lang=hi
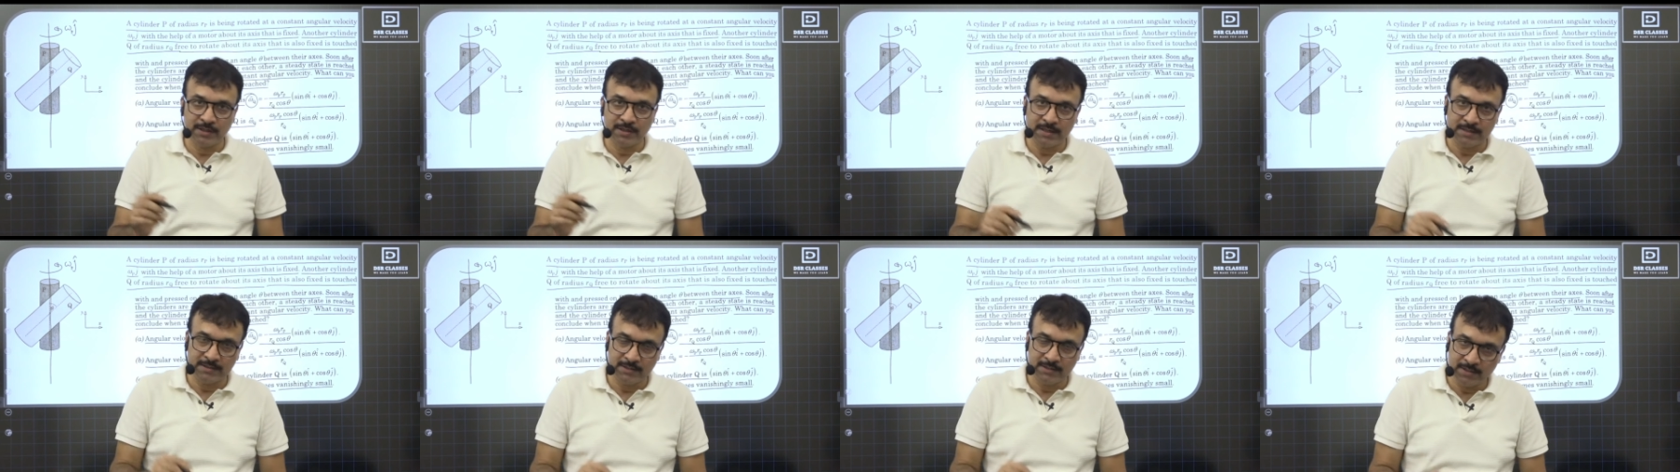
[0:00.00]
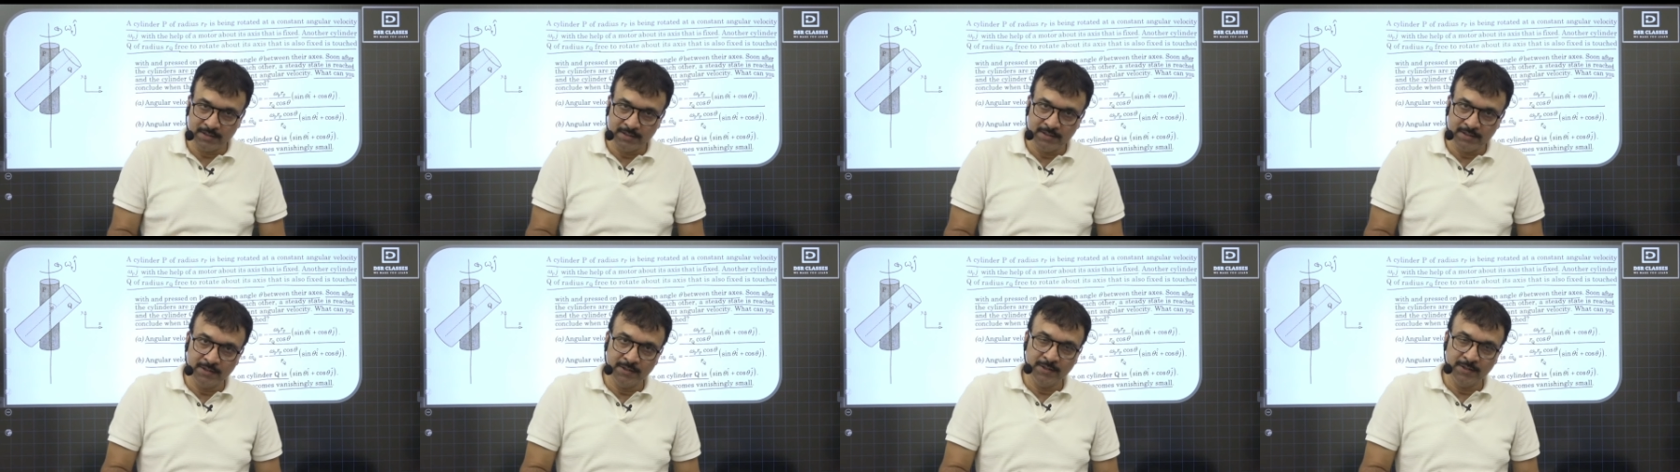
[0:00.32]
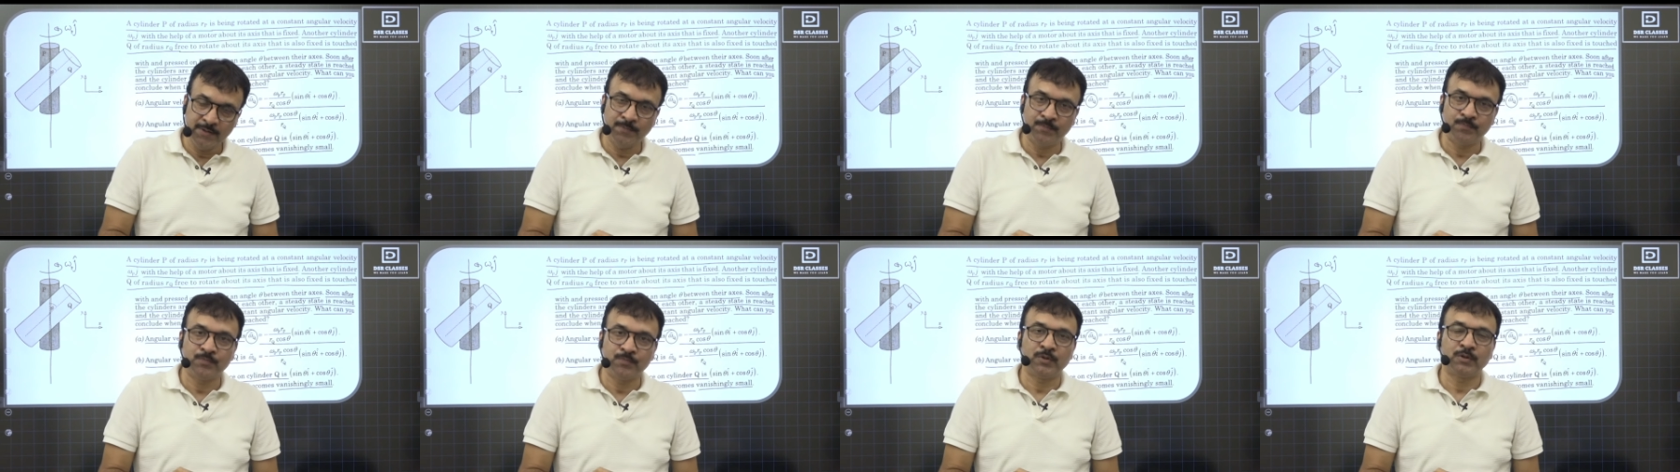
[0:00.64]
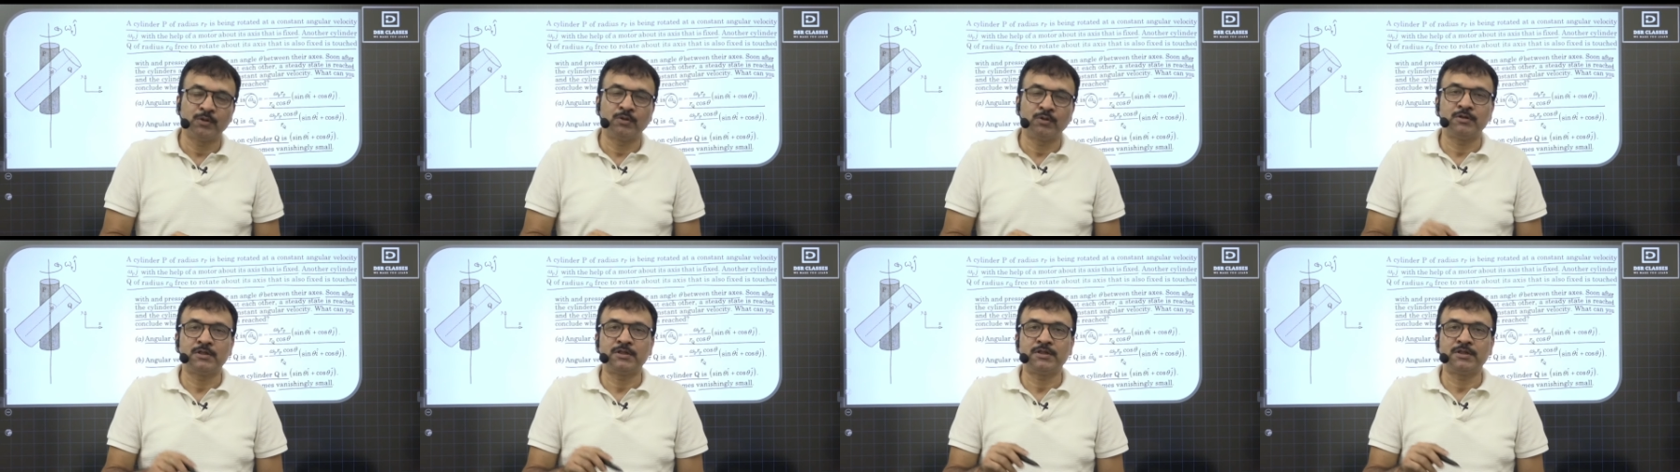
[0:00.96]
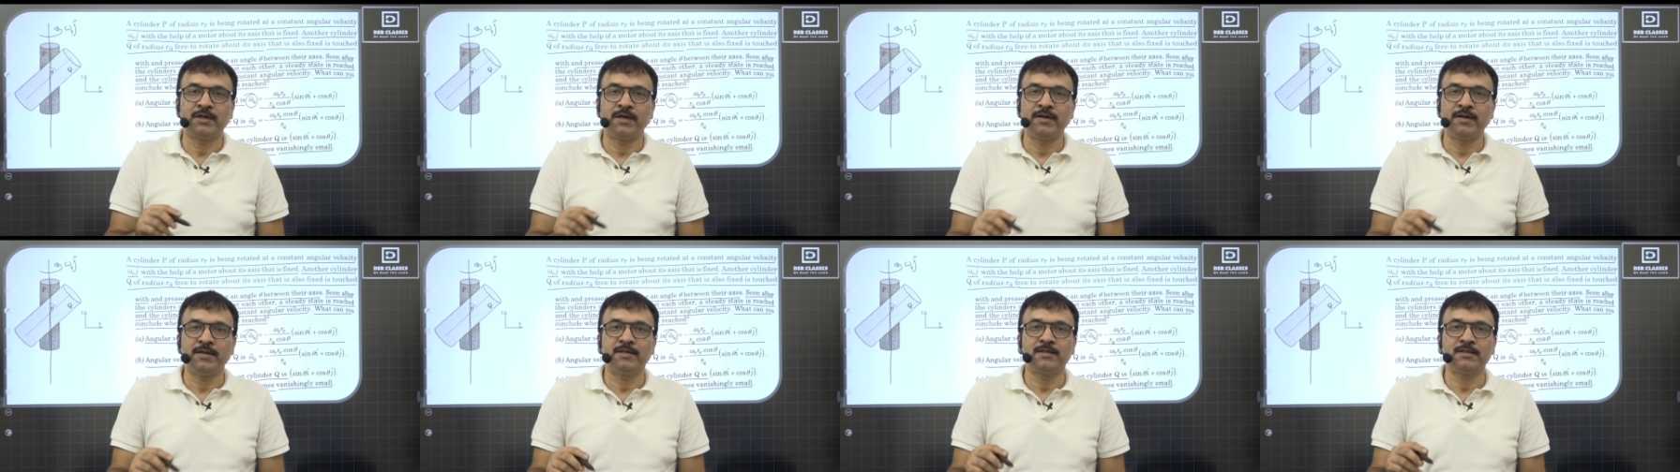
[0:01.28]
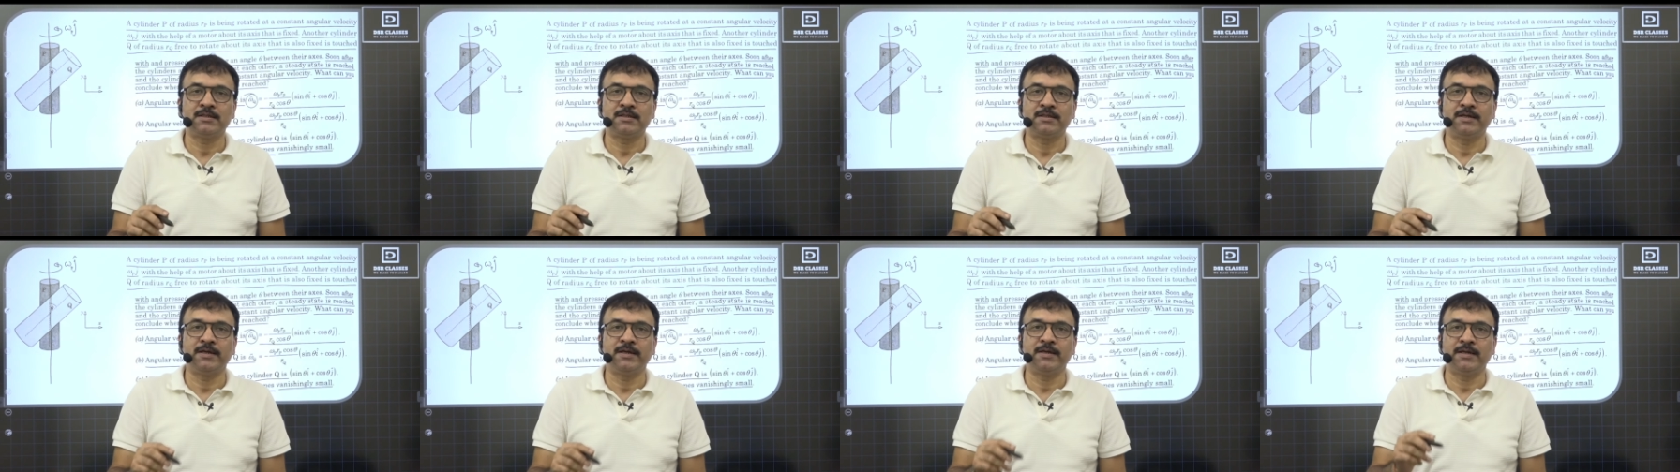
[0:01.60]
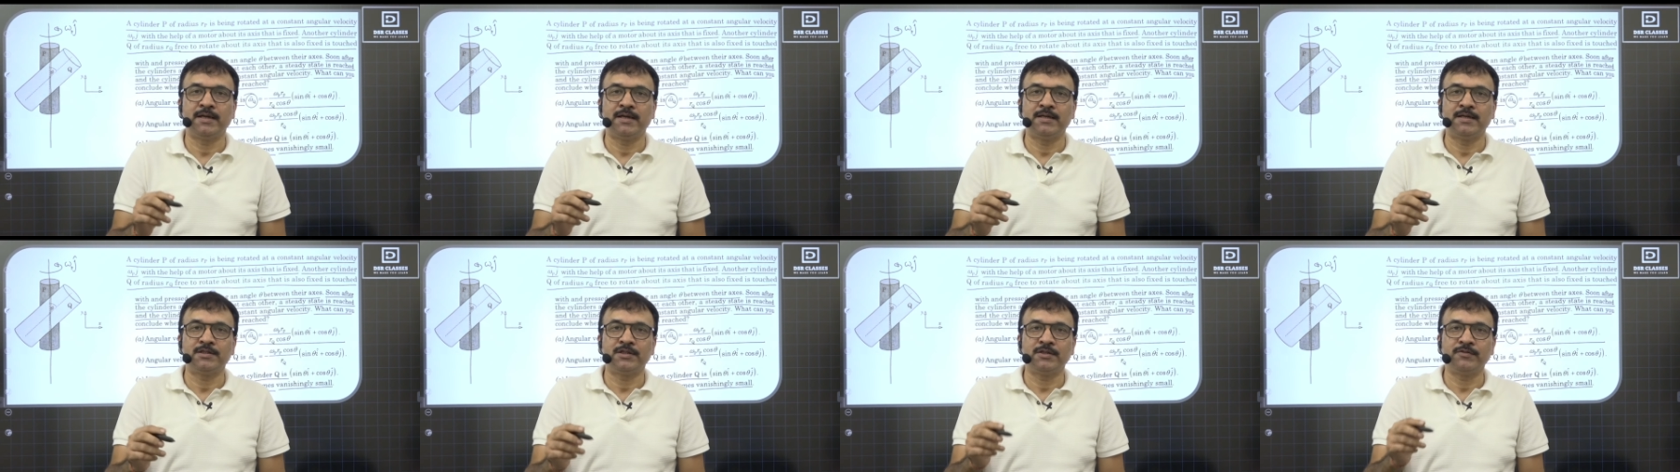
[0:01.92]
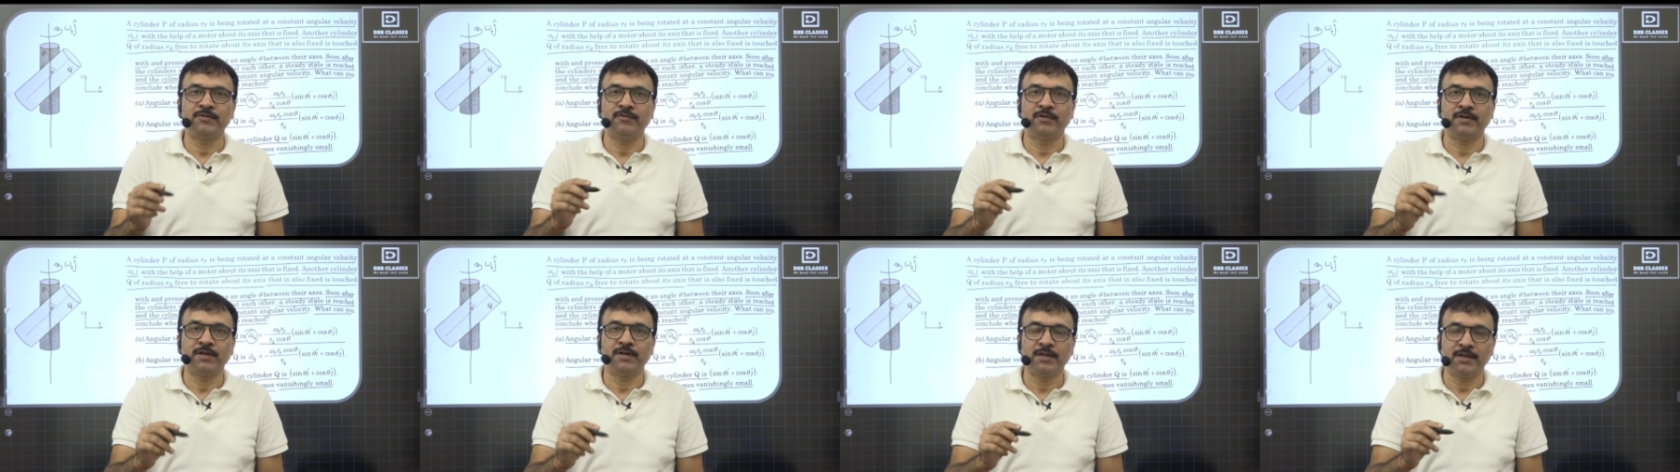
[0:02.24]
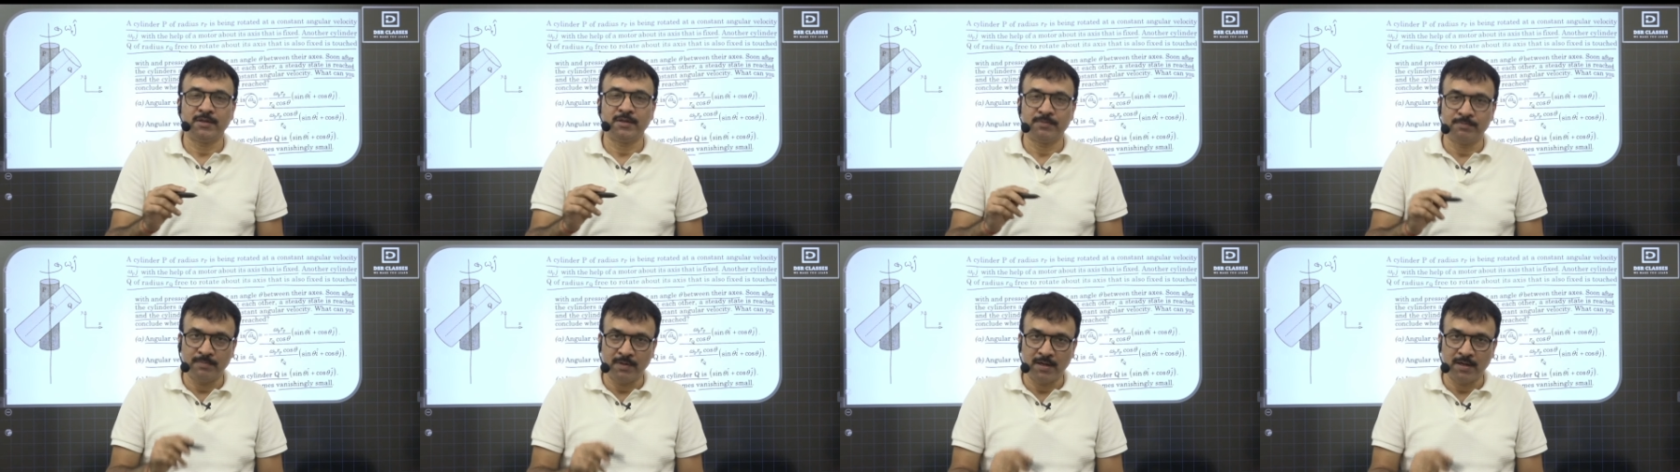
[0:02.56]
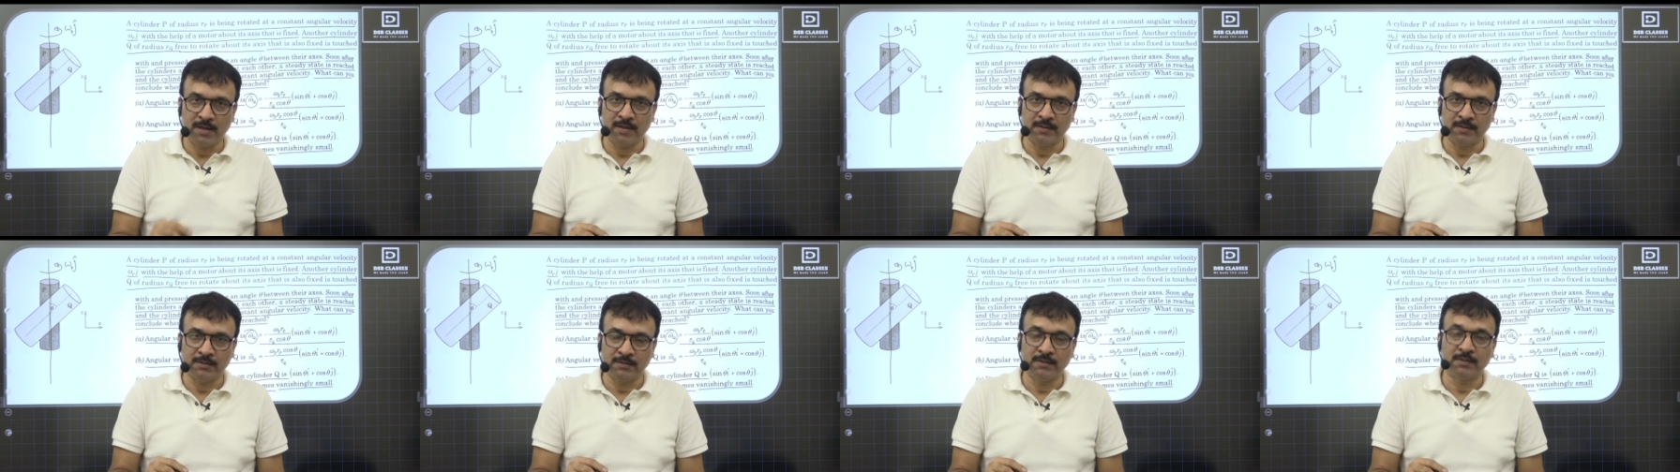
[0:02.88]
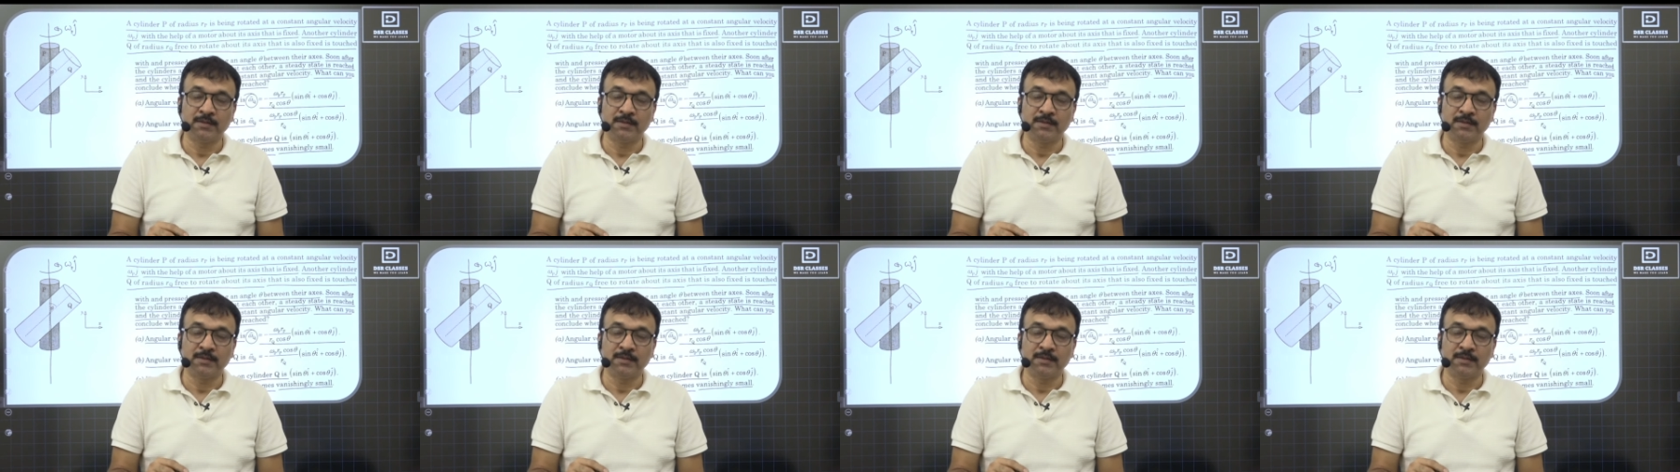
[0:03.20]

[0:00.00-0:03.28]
आ जाएगी तो स्टडी स्टेट अचीव होने के बाद